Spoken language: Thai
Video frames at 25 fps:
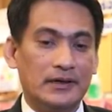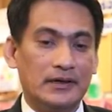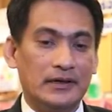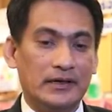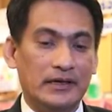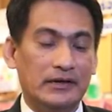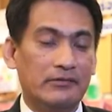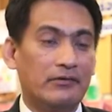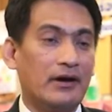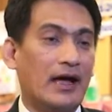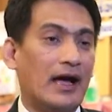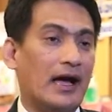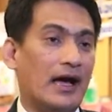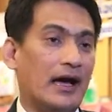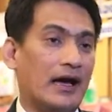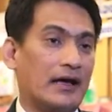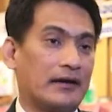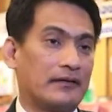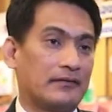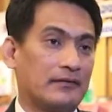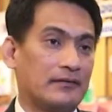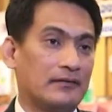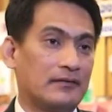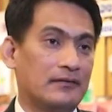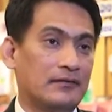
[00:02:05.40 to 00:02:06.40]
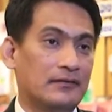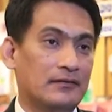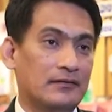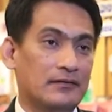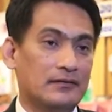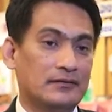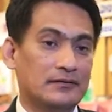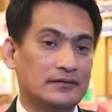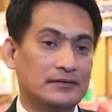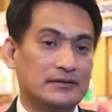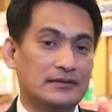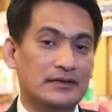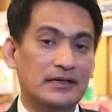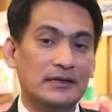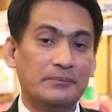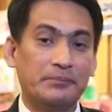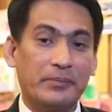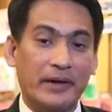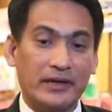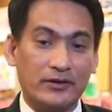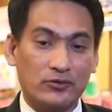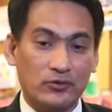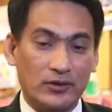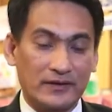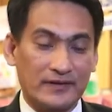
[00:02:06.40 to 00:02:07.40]
อิหร่านซึ่ง
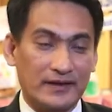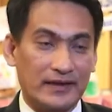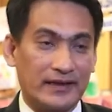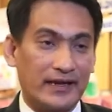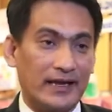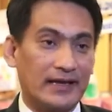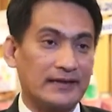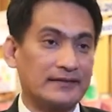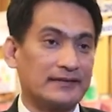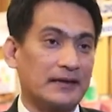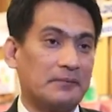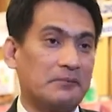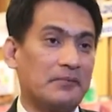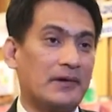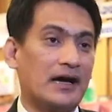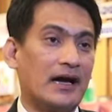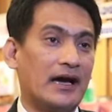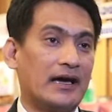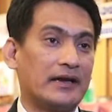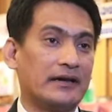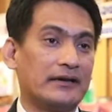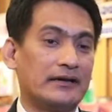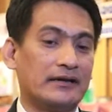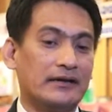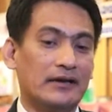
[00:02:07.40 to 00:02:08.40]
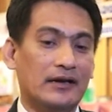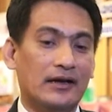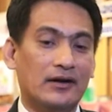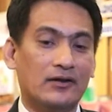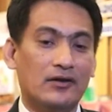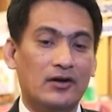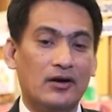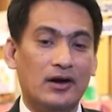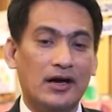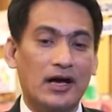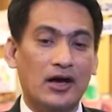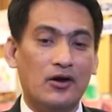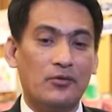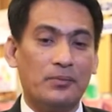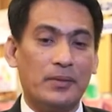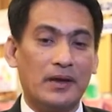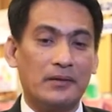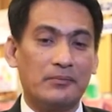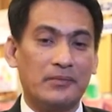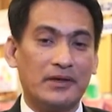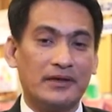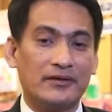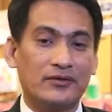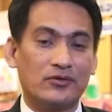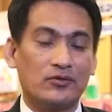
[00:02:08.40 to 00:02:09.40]
เป็นตัวแสดงสำคัญแล้วก็เข้าไป
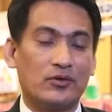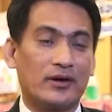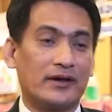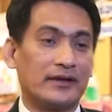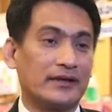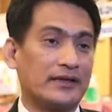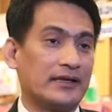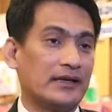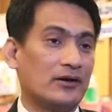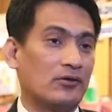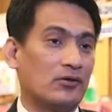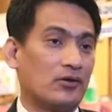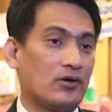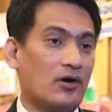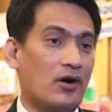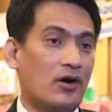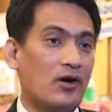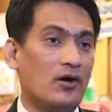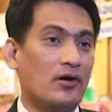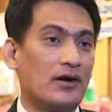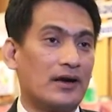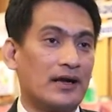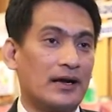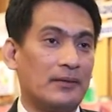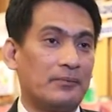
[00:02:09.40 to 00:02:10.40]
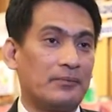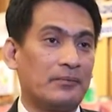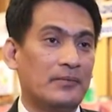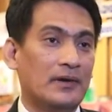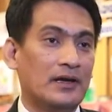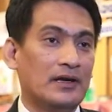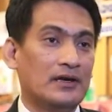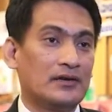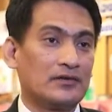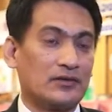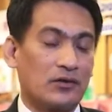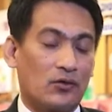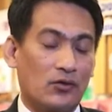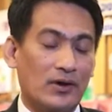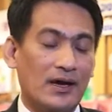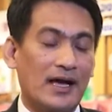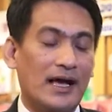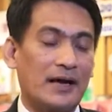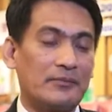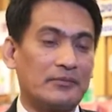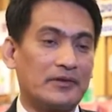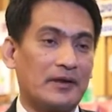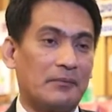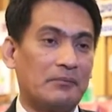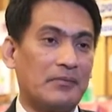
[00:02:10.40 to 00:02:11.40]
มีส่วนเกี่ยวข้องกับสงค
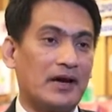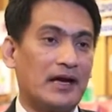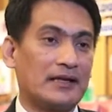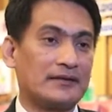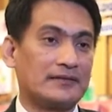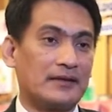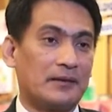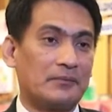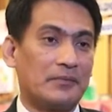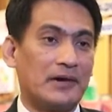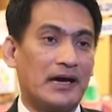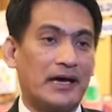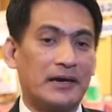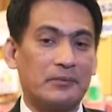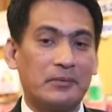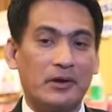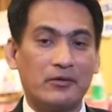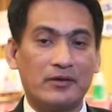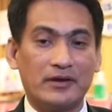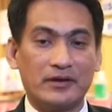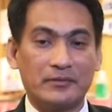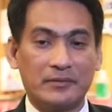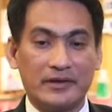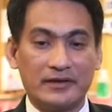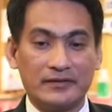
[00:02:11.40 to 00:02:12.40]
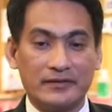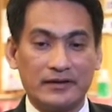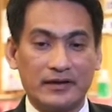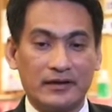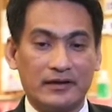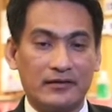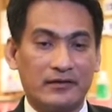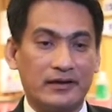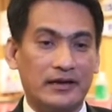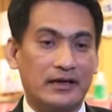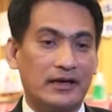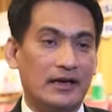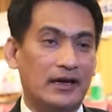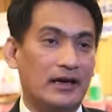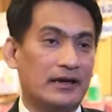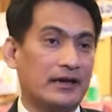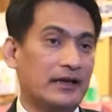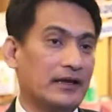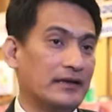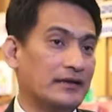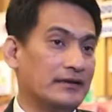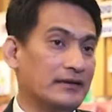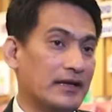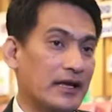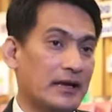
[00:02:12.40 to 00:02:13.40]
รามสำคัญสำคัญไม่ว่าจะเป็นซีเรียใน
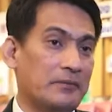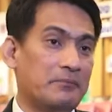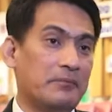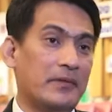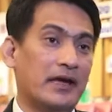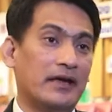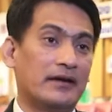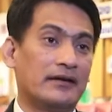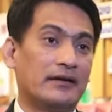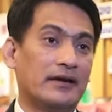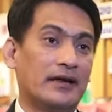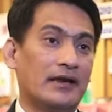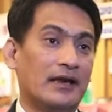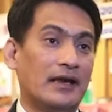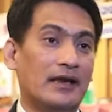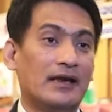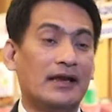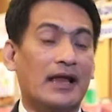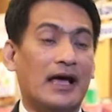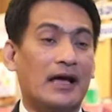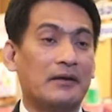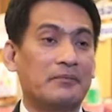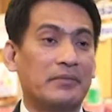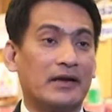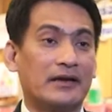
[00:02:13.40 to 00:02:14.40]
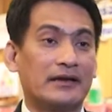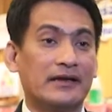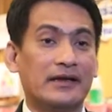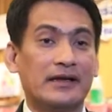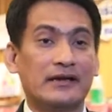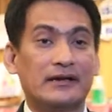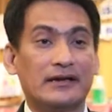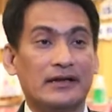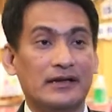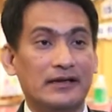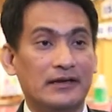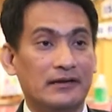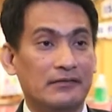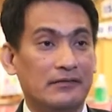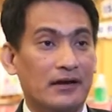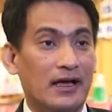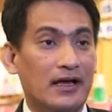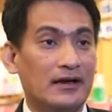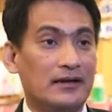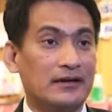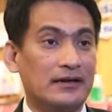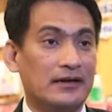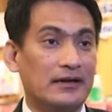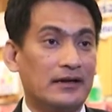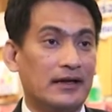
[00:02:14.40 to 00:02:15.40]
เยเมนในหลาย ๆ ประเทศในอิรั
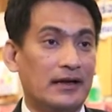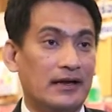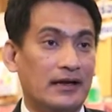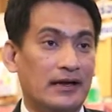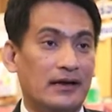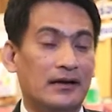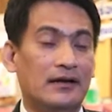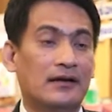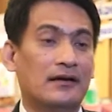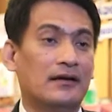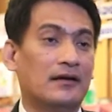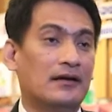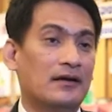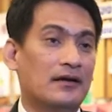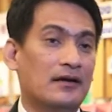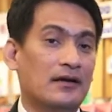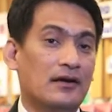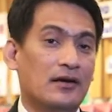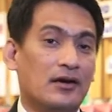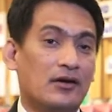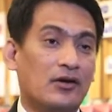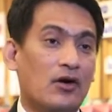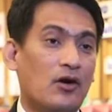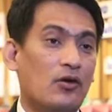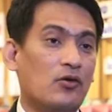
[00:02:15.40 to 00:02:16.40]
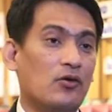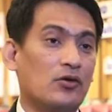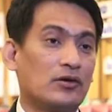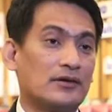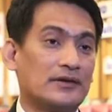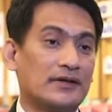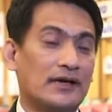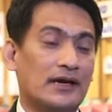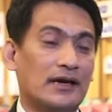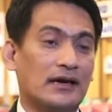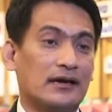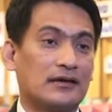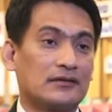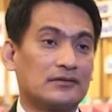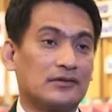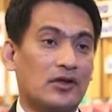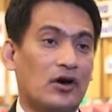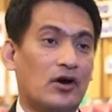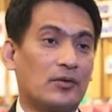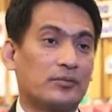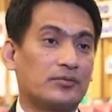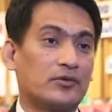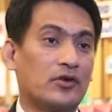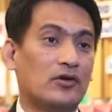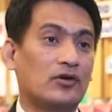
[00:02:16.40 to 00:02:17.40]
กเนี่ยนะฮะก็คงจะต
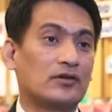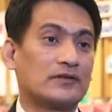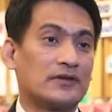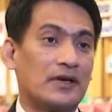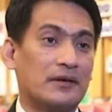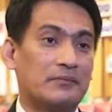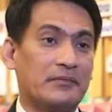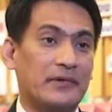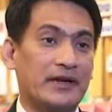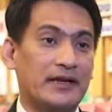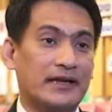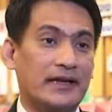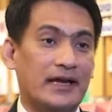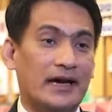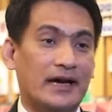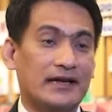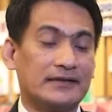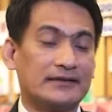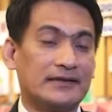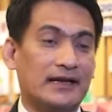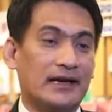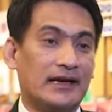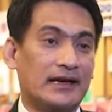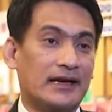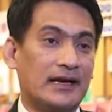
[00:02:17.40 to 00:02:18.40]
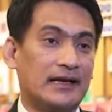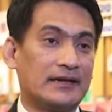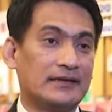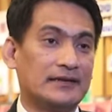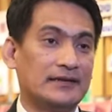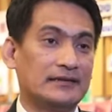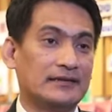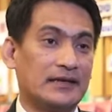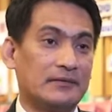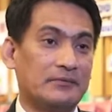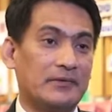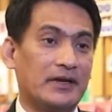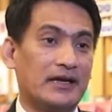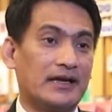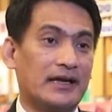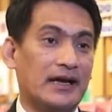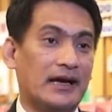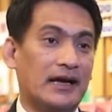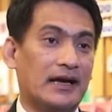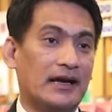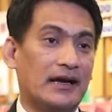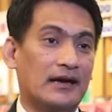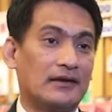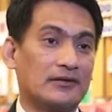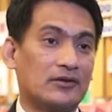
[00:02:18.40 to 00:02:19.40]
อบโต้สหรัฐอเมริกาจากการที่สหรัฐอเมริ
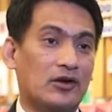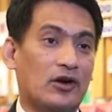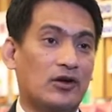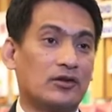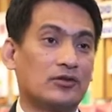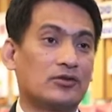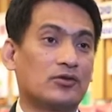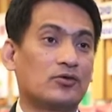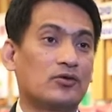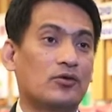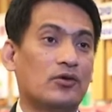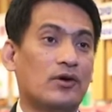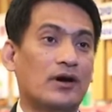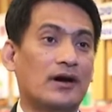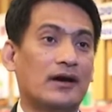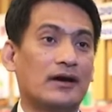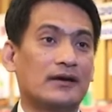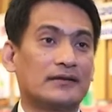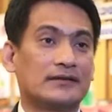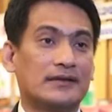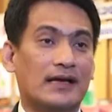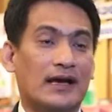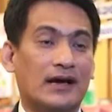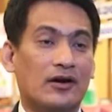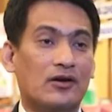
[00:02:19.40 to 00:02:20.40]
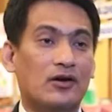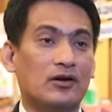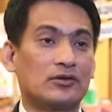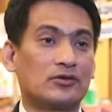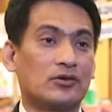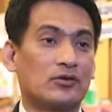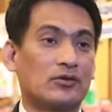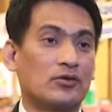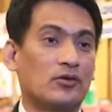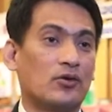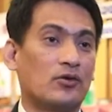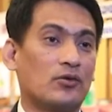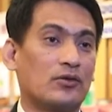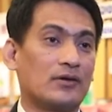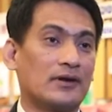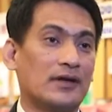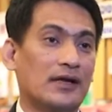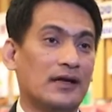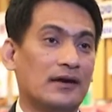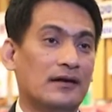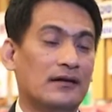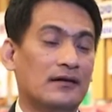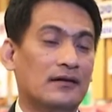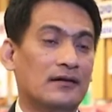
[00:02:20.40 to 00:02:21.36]
กาถอนตัวจากข้อตกลงเนี่ย